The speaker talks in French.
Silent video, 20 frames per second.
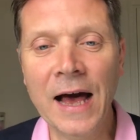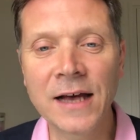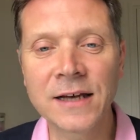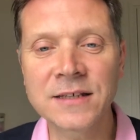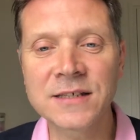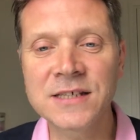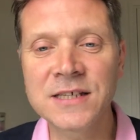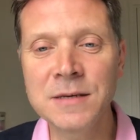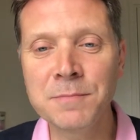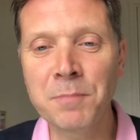
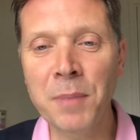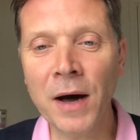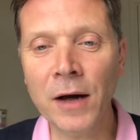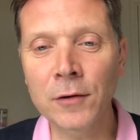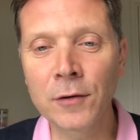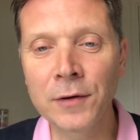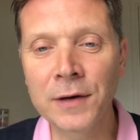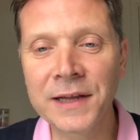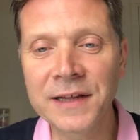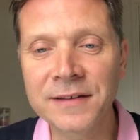ainsi
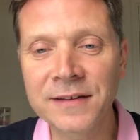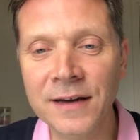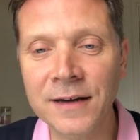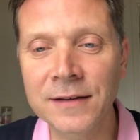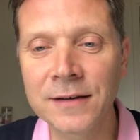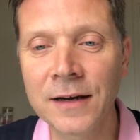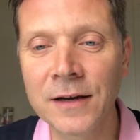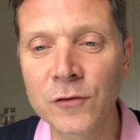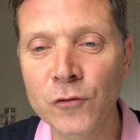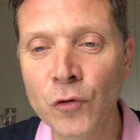parle
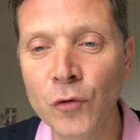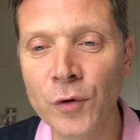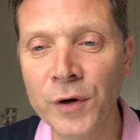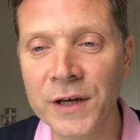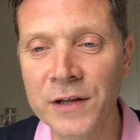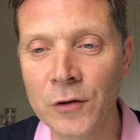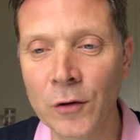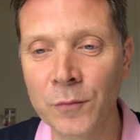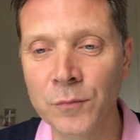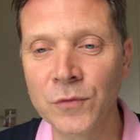l'Éternel ton
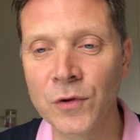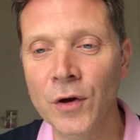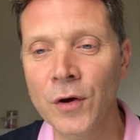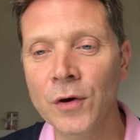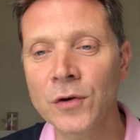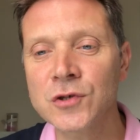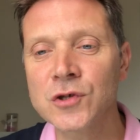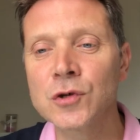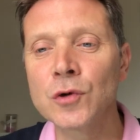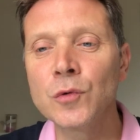
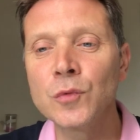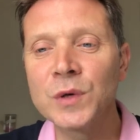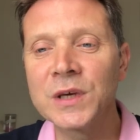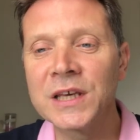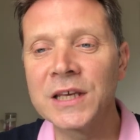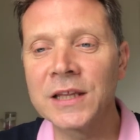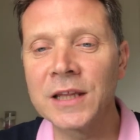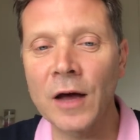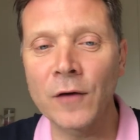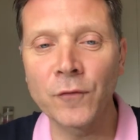Rédempteur, celui
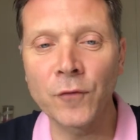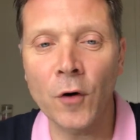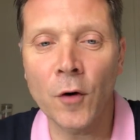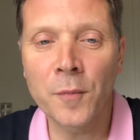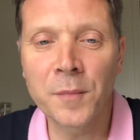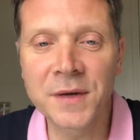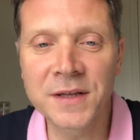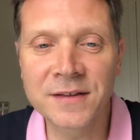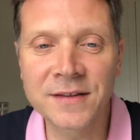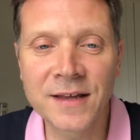qui t'a
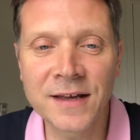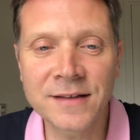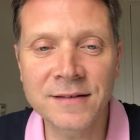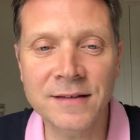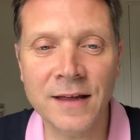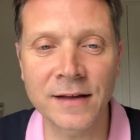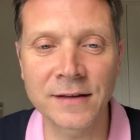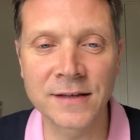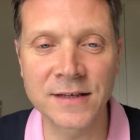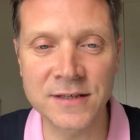formé dès
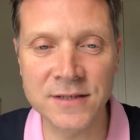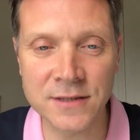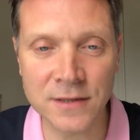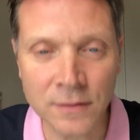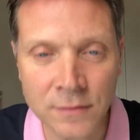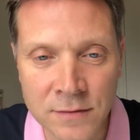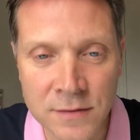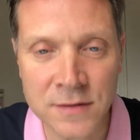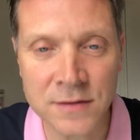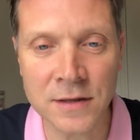ta
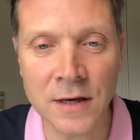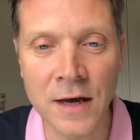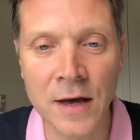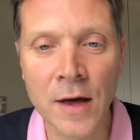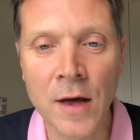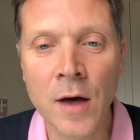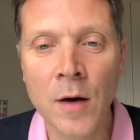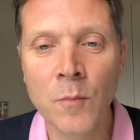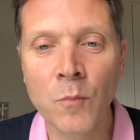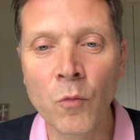naissance.
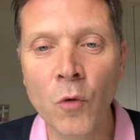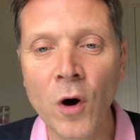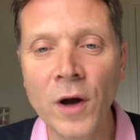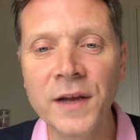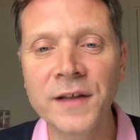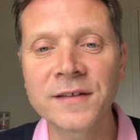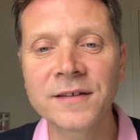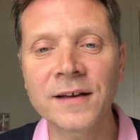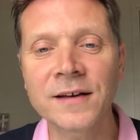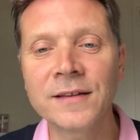Moi
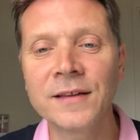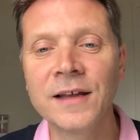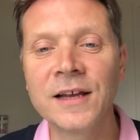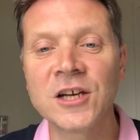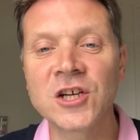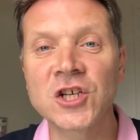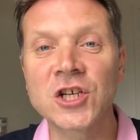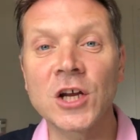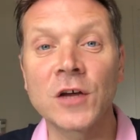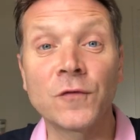
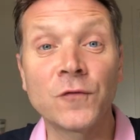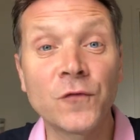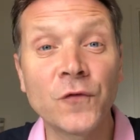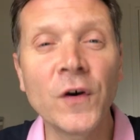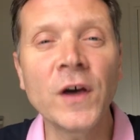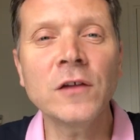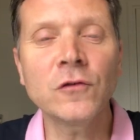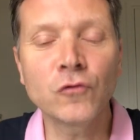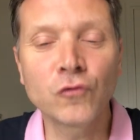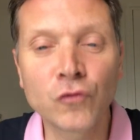l'Éternel, j'ai
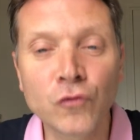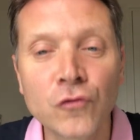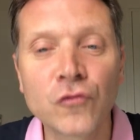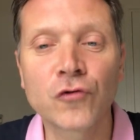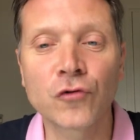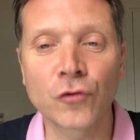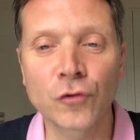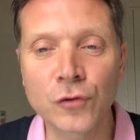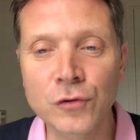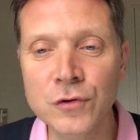fait toutes
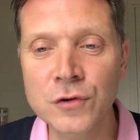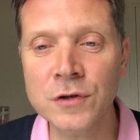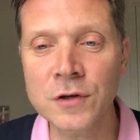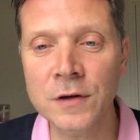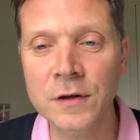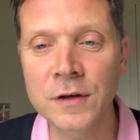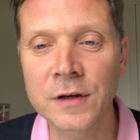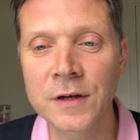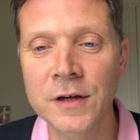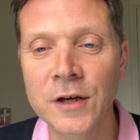
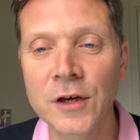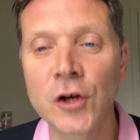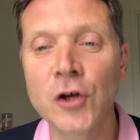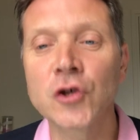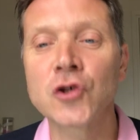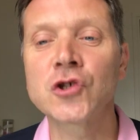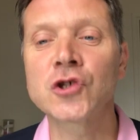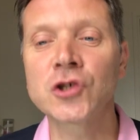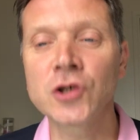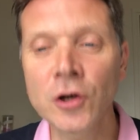choses,
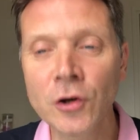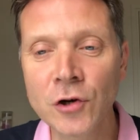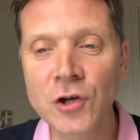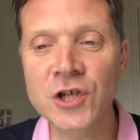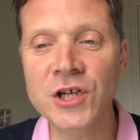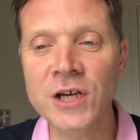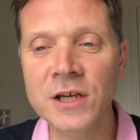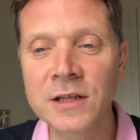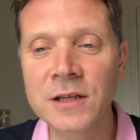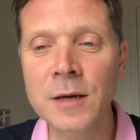seul
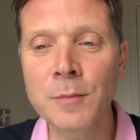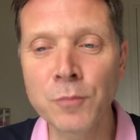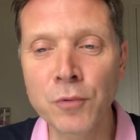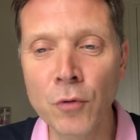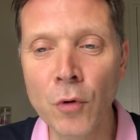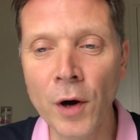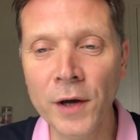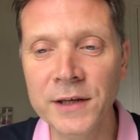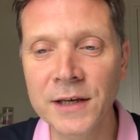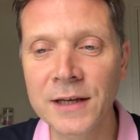j'ai
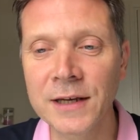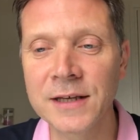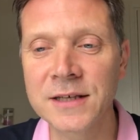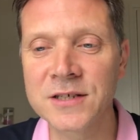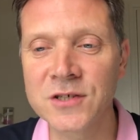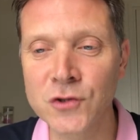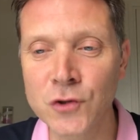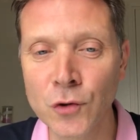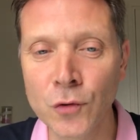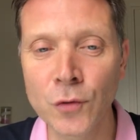déployé les
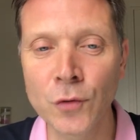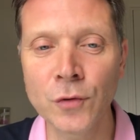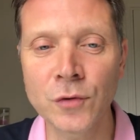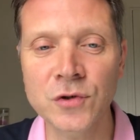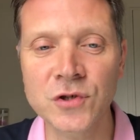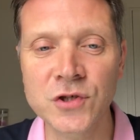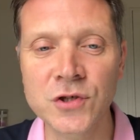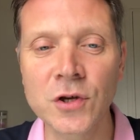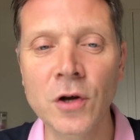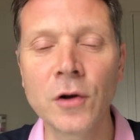cieux,
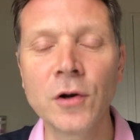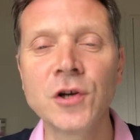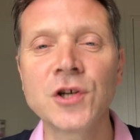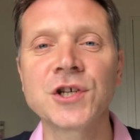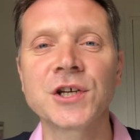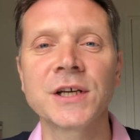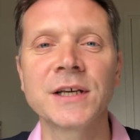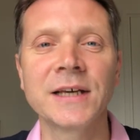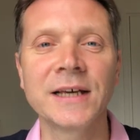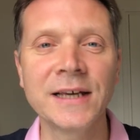seul
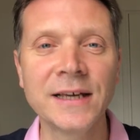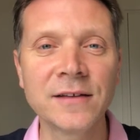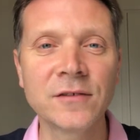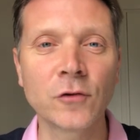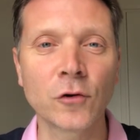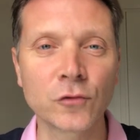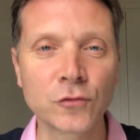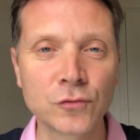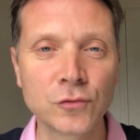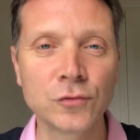j'ai
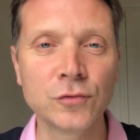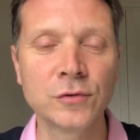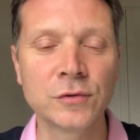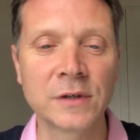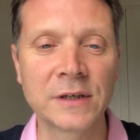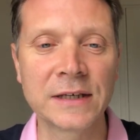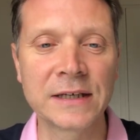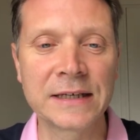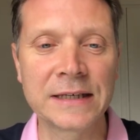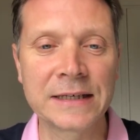étendu
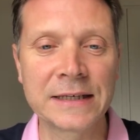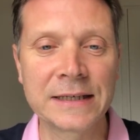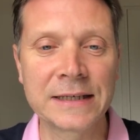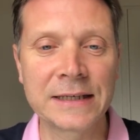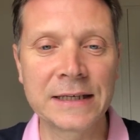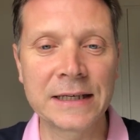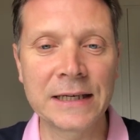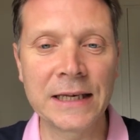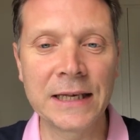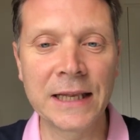
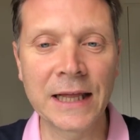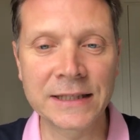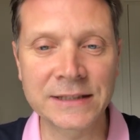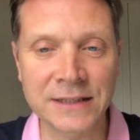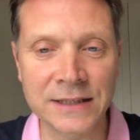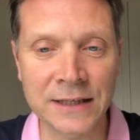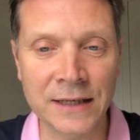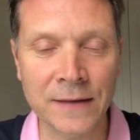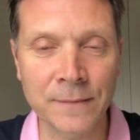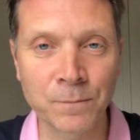la
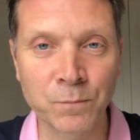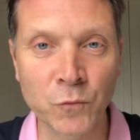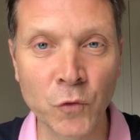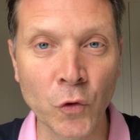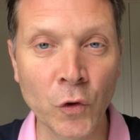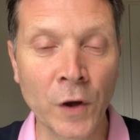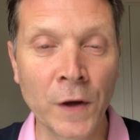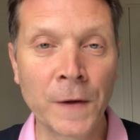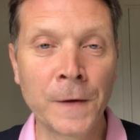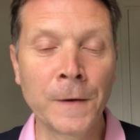terre.
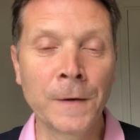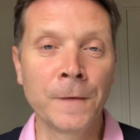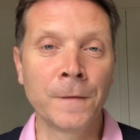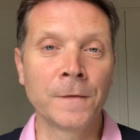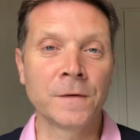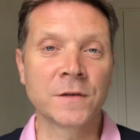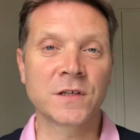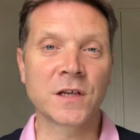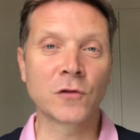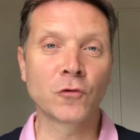Donc
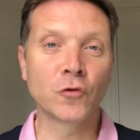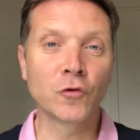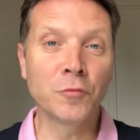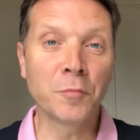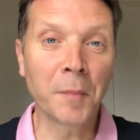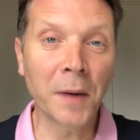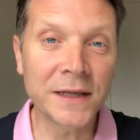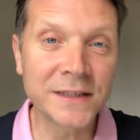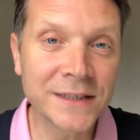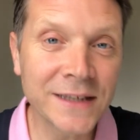c'est une
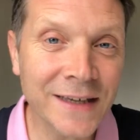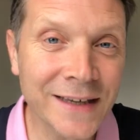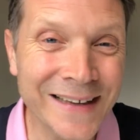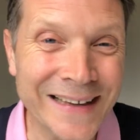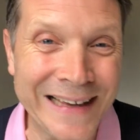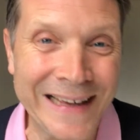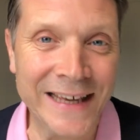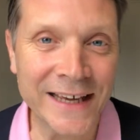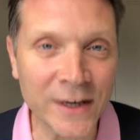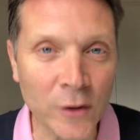
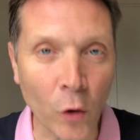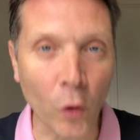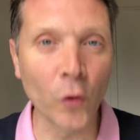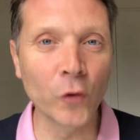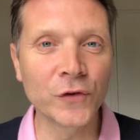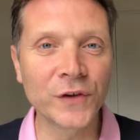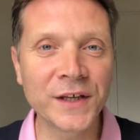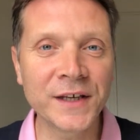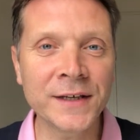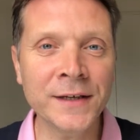manière
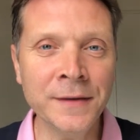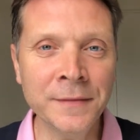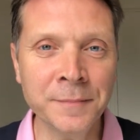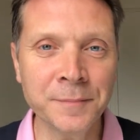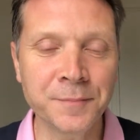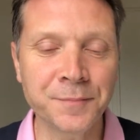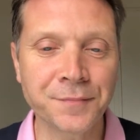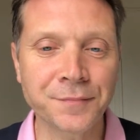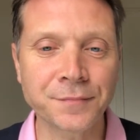erronée